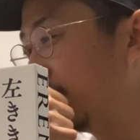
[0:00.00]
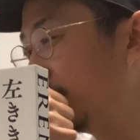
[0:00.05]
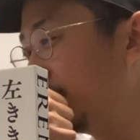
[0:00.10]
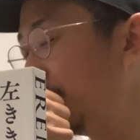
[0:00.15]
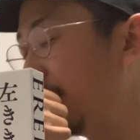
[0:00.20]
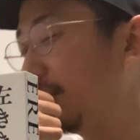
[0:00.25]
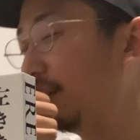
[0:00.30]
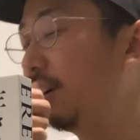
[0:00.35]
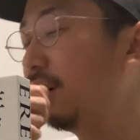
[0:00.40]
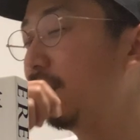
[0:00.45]

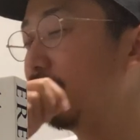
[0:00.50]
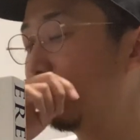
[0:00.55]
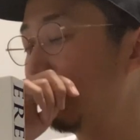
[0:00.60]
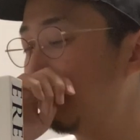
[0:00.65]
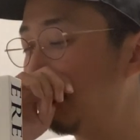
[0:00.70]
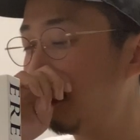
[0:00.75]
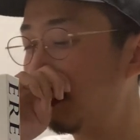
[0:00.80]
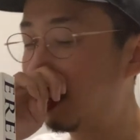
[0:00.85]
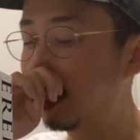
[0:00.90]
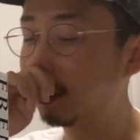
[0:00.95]
まあだからね、
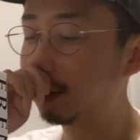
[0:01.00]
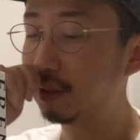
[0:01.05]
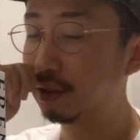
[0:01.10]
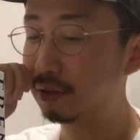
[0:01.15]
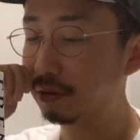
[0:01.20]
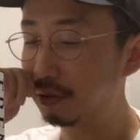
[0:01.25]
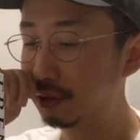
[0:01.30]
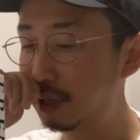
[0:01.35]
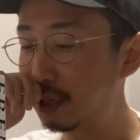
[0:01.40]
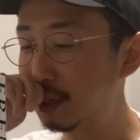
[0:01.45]
もう分かったん
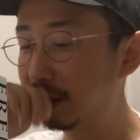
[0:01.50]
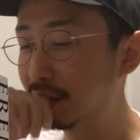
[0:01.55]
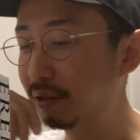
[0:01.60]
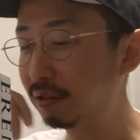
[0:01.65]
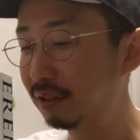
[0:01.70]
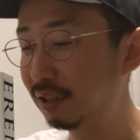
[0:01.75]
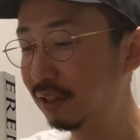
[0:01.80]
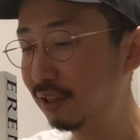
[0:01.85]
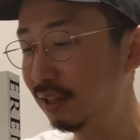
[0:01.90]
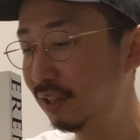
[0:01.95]
ですよ。性
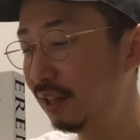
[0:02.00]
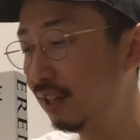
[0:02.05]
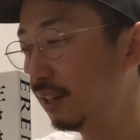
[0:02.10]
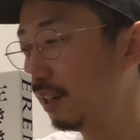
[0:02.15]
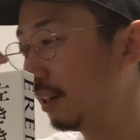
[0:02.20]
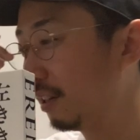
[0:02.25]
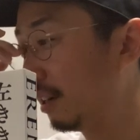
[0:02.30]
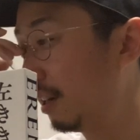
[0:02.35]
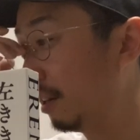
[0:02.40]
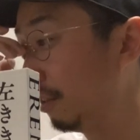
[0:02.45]
格的に
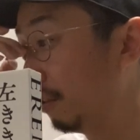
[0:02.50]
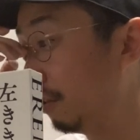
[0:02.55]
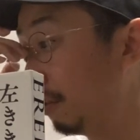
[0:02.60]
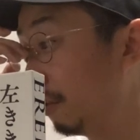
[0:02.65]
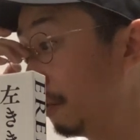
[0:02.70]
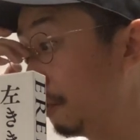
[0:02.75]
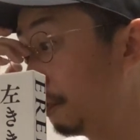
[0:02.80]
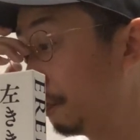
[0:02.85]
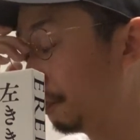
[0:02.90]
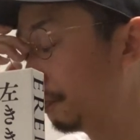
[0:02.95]
なんかあ
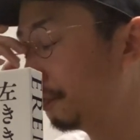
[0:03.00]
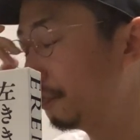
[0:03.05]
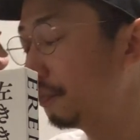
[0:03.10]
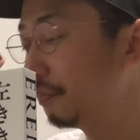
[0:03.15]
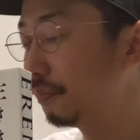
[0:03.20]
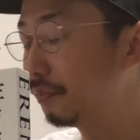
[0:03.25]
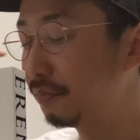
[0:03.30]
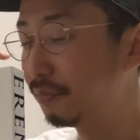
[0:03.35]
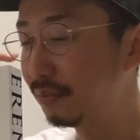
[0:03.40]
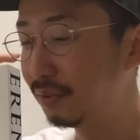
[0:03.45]
の、
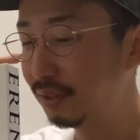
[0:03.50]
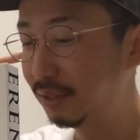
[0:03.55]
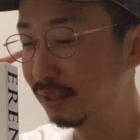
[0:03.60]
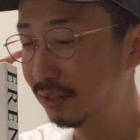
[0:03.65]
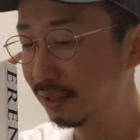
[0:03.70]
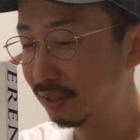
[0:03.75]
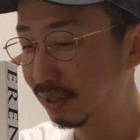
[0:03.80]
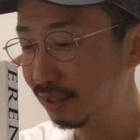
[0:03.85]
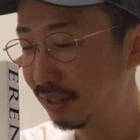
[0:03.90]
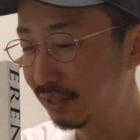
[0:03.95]

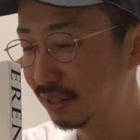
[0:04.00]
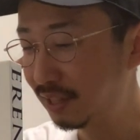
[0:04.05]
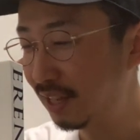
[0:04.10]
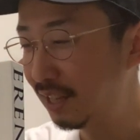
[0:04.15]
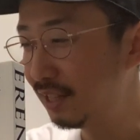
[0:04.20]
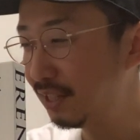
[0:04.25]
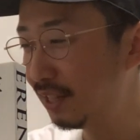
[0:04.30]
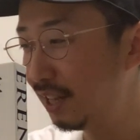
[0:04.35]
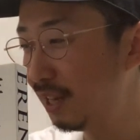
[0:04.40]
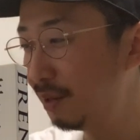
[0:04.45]

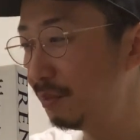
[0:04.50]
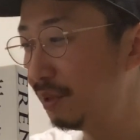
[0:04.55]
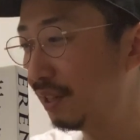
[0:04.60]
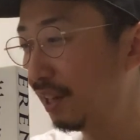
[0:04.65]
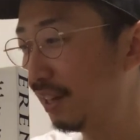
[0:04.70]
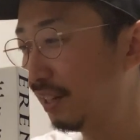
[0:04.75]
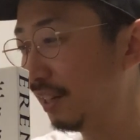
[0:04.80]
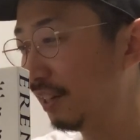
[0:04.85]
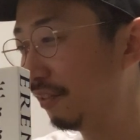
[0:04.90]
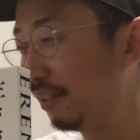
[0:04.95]
先生み
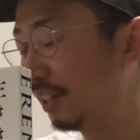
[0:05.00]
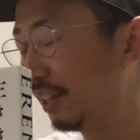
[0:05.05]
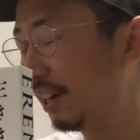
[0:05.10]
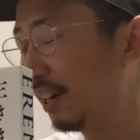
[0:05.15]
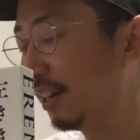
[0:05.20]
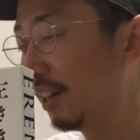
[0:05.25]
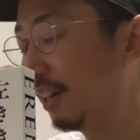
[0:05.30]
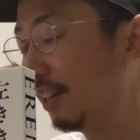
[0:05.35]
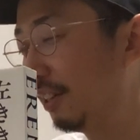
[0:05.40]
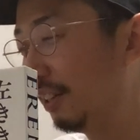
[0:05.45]
たいにはな
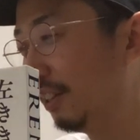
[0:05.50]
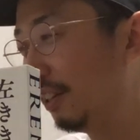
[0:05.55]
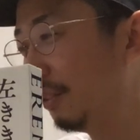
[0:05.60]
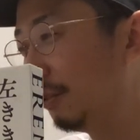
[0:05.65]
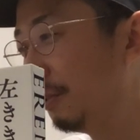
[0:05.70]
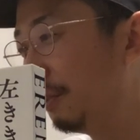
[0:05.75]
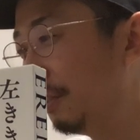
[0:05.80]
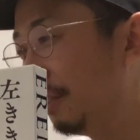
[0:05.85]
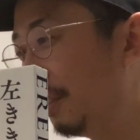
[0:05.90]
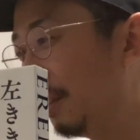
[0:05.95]
れないっていう
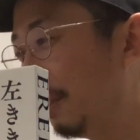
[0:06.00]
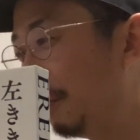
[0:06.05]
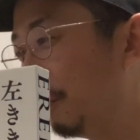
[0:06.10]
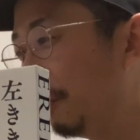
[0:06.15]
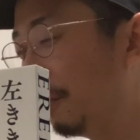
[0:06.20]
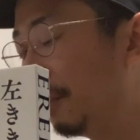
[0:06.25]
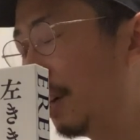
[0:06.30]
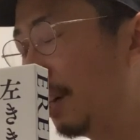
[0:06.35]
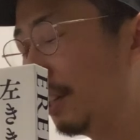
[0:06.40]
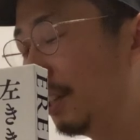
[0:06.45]
ふうに、
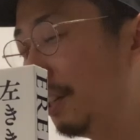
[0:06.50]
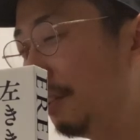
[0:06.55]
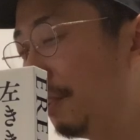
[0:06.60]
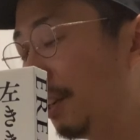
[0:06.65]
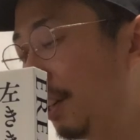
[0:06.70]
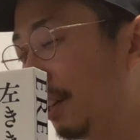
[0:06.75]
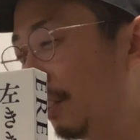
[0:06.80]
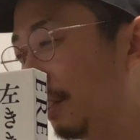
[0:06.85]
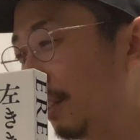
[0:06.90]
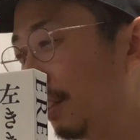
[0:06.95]
もうはっきり分
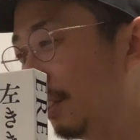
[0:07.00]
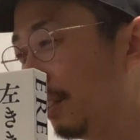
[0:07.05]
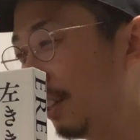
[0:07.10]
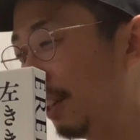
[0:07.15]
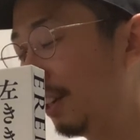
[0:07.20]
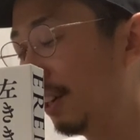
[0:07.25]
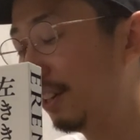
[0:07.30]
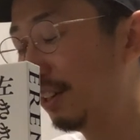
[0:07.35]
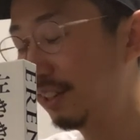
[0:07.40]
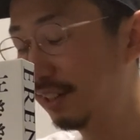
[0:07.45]
かったん
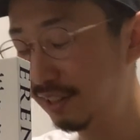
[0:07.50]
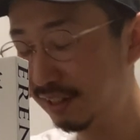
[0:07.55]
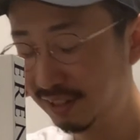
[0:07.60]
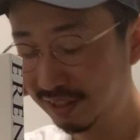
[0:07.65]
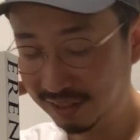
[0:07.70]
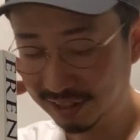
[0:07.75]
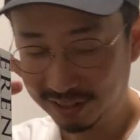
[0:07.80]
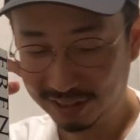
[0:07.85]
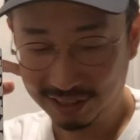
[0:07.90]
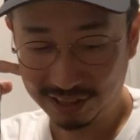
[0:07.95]
で、
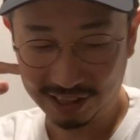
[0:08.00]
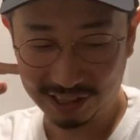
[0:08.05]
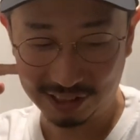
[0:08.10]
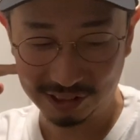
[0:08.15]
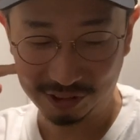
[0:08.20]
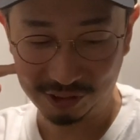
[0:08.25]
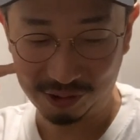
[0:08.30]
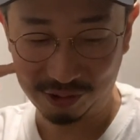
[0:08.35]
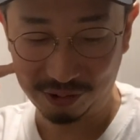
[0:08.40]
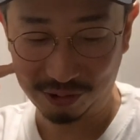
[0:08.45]
あ
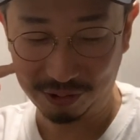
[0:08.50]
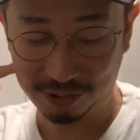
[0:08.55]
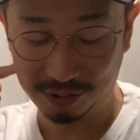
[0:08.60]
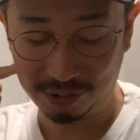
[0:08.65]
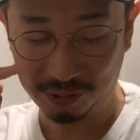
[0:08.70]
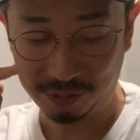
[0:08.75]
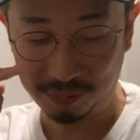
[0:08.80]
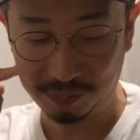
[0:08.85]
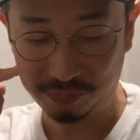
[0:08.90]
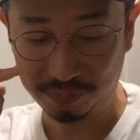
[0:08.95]

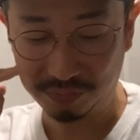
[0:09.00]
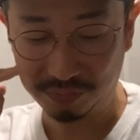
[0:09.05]
の